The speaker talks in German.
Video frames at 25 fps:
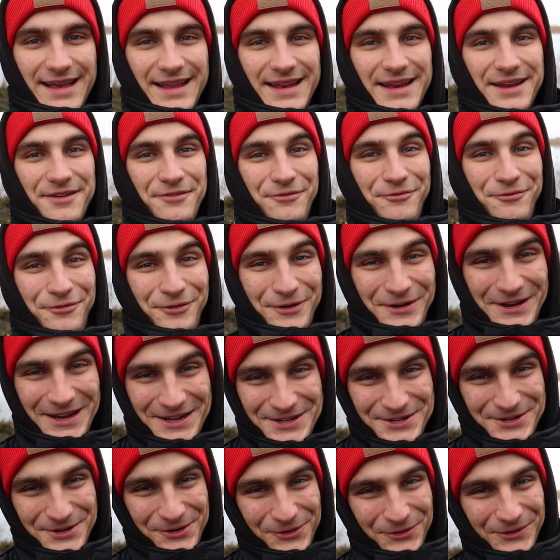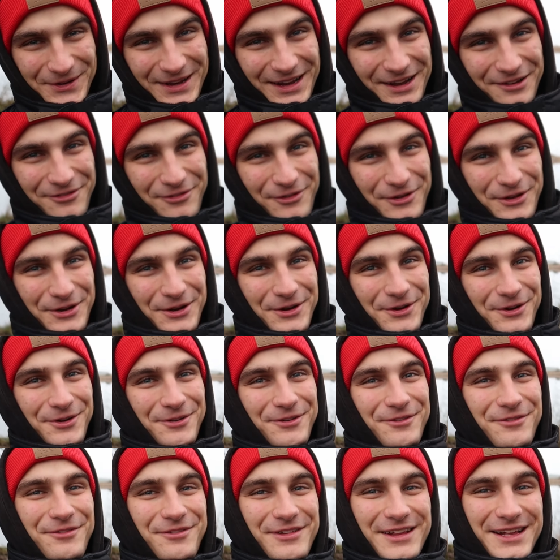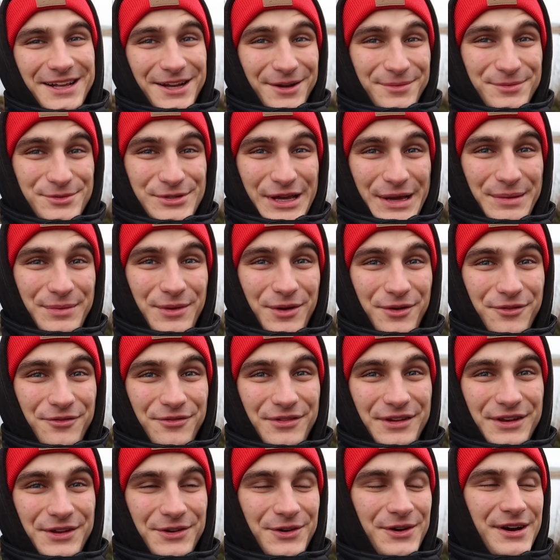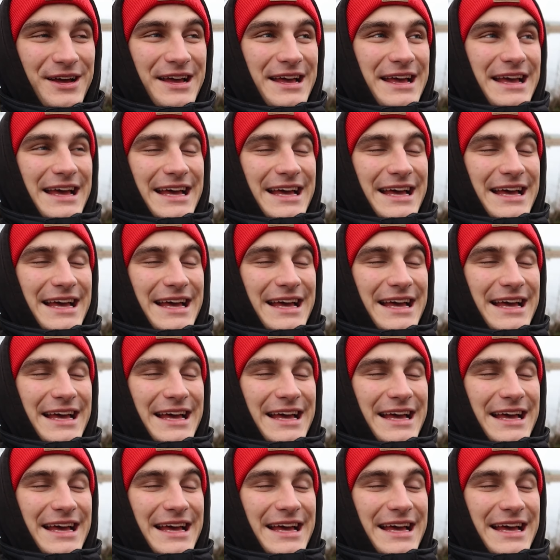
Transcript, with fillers: Einen wunderschönen guten Tag Freunde und willkommen zu einem neuen Video.